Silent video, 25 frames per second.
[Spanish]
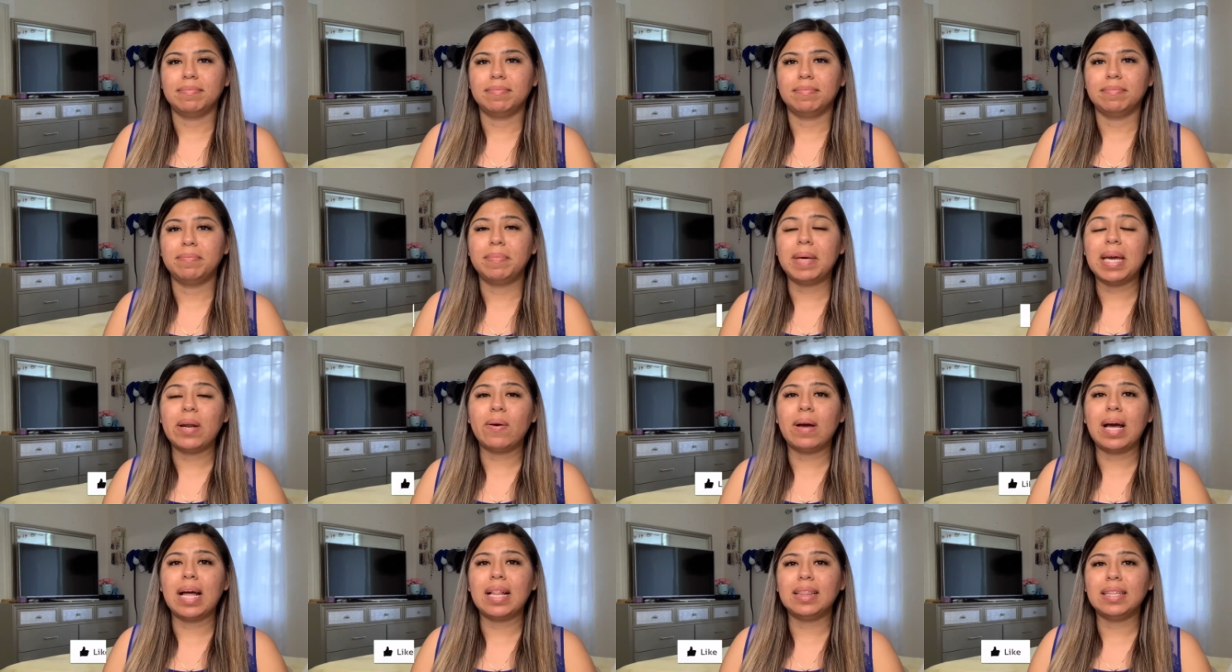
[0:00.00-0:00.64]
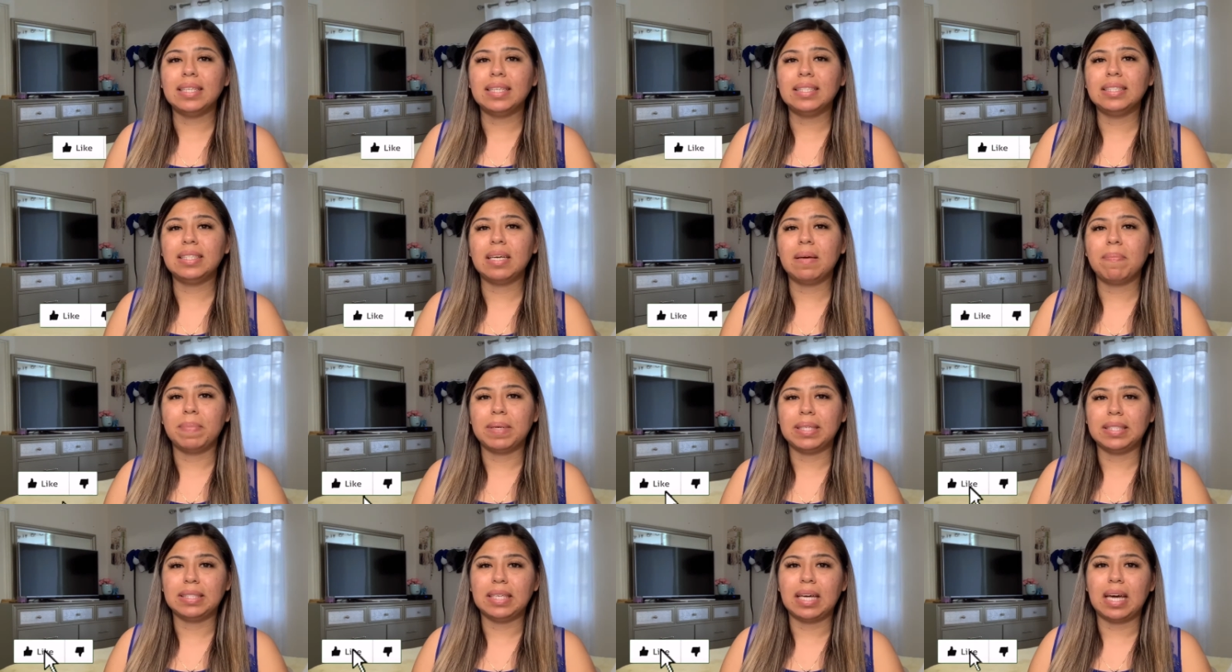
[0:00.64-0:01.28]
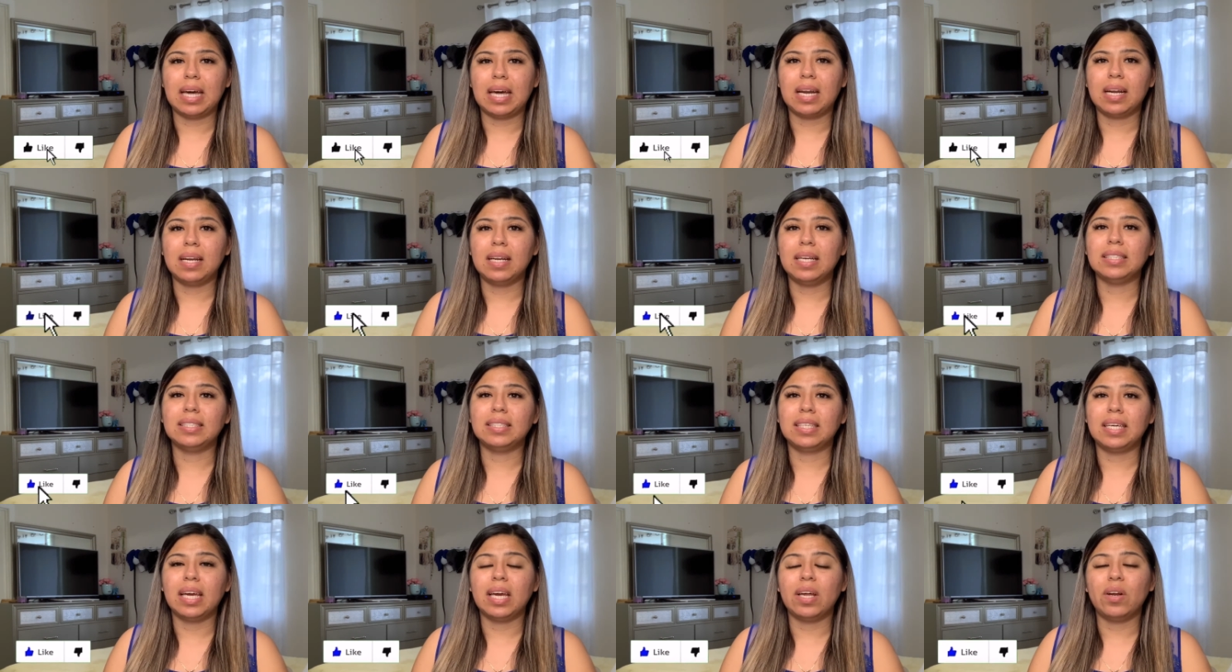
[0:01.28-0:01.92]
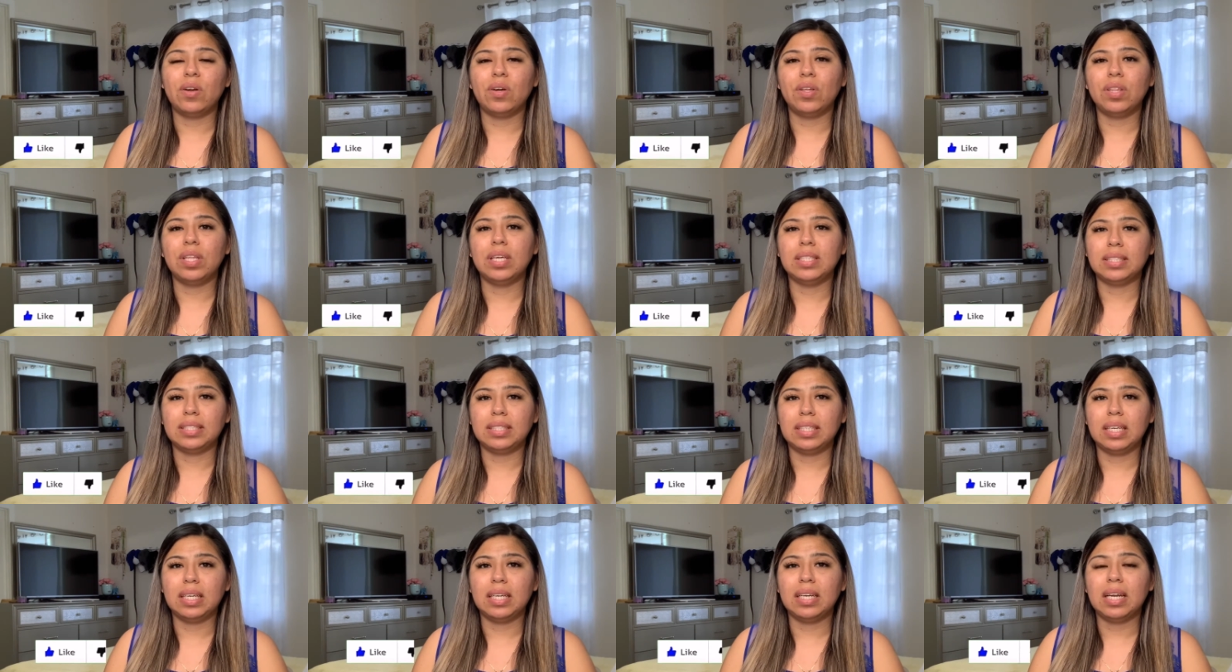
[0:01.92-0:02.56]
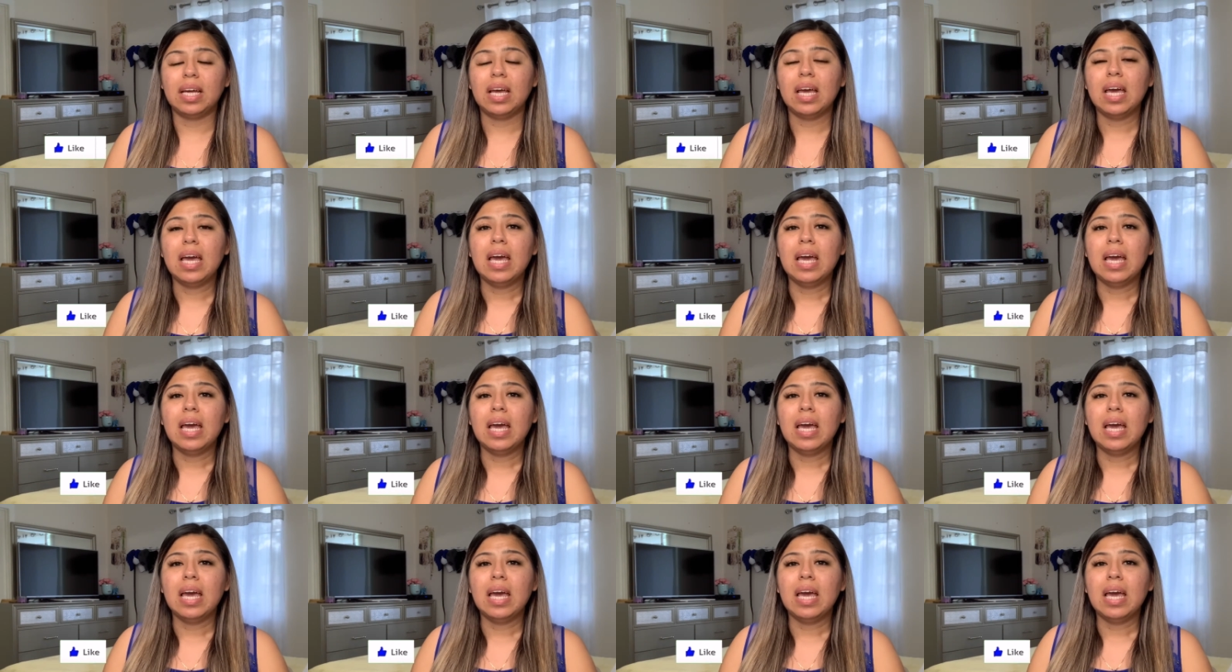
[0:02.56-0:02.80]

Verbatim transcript: Pero antes de empezar les quiero decir